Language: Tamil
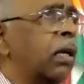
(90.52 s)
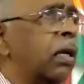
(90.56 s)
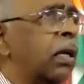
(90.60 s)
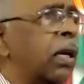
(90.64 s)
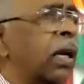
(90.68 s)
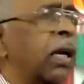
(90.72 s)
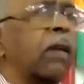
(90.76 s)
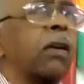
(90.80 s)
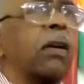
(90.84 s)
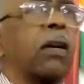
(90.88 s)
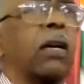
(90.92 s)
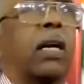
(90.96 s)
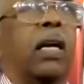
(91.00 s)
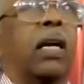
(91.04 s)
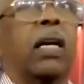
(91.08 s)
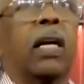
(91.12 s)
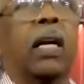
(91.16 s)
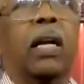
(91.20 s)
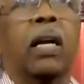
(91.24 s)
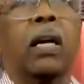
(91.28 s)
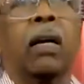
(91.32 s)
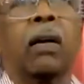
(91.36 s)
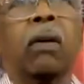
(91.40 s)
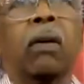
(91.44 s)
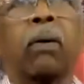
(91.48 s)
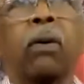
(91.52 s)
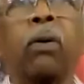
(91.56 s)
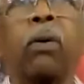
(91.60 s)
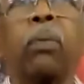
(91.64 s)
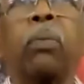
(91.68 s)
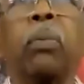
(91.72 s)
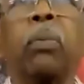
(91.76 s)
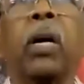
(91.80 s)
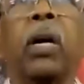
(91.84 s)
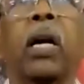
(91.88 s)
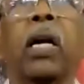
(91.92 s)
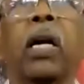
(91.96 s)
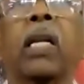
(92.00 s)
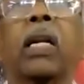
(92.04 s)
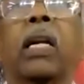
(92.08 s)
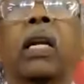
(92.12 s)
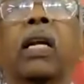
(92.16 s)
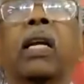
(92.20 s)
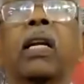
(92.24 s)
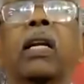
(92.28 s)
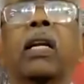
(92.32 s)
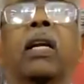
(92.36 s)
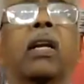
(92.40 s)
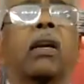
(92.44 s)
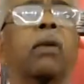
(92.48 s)
நெருக்கடிகள் குடும்பங்களில்
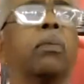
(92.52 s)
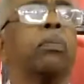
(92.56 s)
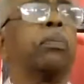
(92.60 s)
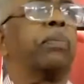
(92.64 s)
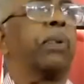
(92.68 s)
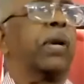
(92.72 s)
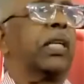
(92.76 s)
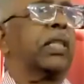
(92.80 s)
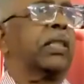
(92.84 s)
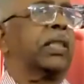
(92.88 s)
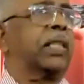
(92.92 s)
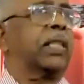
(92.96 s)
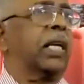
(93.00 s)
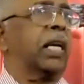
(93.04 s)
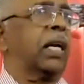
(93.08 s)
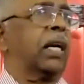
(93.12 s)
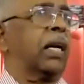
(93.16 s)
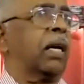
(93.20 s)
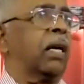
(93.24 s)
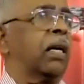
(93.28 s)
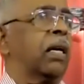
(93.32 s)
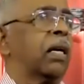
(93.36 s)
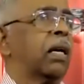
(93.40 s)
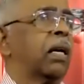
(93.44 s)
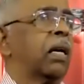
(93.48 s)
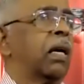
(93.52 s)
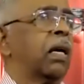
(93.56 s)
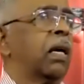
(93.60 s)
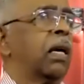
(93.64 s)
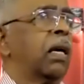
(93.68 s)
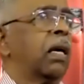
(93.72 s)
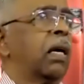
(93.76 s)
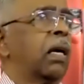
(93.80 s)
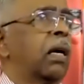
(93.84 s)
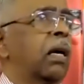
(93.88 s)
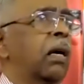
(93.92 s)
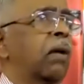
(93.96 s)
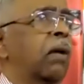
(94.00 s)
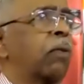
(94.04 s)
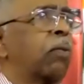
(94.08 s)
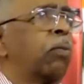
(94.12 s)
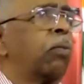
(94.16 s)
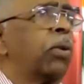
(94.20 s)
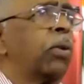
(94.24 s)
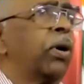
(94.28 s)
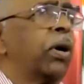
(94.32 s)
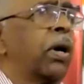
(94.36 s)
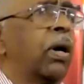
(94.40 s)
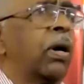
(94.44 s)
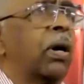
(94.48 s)
இருக்கிற பிரச்சனைகள்
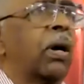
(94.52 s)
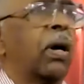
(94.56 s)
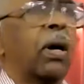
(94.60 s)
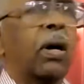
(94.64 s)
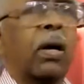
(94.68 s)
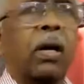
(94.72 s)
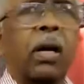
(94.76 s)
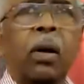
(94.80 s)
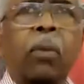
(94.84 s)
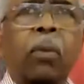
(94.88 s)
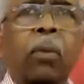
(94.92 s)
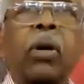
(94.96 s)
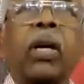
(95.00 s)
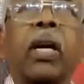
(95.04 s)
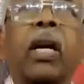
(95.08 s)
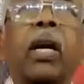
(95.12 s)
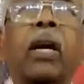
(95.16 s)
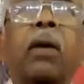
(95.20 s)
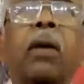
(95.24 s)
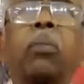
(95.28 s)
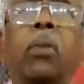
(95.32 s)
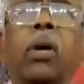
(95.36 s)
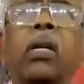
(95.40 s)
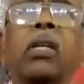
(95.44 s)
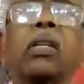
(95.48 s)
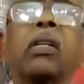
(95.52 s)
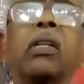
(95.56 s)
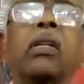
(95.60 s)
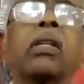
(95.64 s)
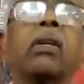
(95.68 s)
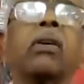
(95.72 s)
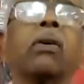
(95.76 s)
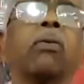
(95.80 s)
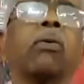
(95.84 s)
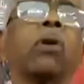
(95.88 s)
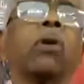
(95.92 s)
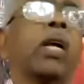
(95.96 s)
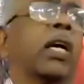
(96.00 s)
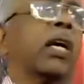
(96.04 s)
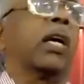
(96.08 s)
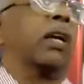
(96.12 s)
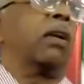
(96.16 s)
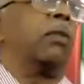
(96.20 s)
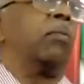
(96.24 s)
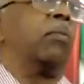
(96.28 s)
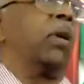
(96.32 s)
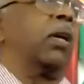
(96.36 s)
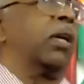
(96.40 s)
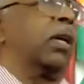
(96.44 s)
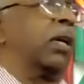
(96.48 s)
ரொம்ப நமக்கே மனது உடைகிற
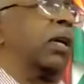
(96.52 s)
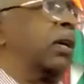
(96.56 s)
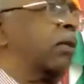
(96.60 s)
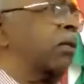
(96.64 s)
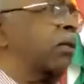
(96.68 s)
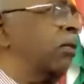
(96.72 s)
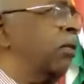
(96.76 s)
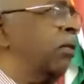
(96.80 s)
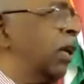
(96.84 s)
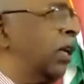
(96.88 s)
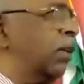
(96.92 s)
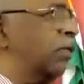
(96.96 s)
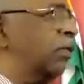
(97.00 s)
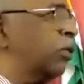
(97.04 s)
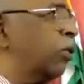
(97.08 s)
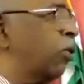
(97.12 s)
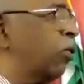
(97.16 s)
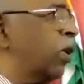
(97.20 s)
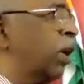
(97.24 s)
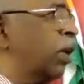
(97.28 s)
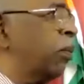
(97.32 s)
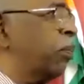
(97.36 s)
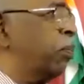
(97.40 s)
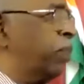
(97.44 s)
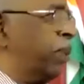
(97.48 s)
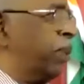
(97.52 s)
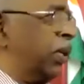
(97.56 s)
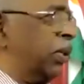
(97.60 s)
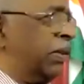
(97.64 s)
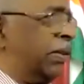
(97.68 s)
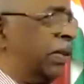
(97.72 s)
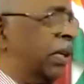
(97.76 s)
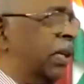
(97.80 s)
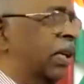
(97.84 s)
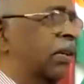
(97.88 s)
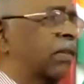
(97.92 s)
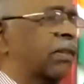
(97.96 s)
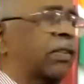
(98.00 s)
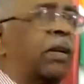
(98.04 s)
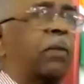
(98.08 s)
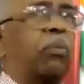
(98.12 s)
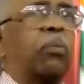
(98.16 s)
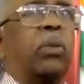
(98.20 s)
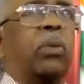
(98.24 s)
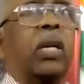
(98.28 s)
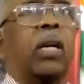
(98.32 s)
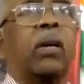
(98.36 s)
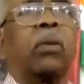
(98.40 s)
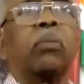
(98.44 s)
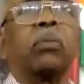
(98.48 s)
மாதிரி இருக்கும் இல்லையா ஸோ டிப்ரெஸிங்
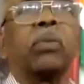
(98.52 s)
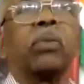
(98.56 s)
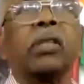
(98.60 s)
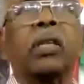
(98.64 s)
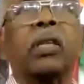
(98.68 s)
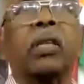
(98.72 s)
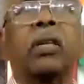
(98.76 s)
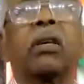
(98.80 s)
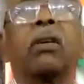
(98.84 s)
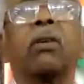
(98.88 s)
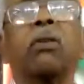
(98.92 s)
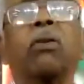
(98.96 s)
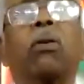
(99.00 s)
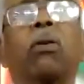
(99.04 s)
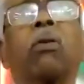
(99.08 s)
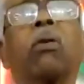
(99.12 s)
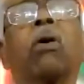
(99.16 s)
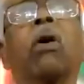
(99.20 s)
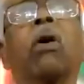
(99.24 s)
சம்டைம்ஸ் ஐயோ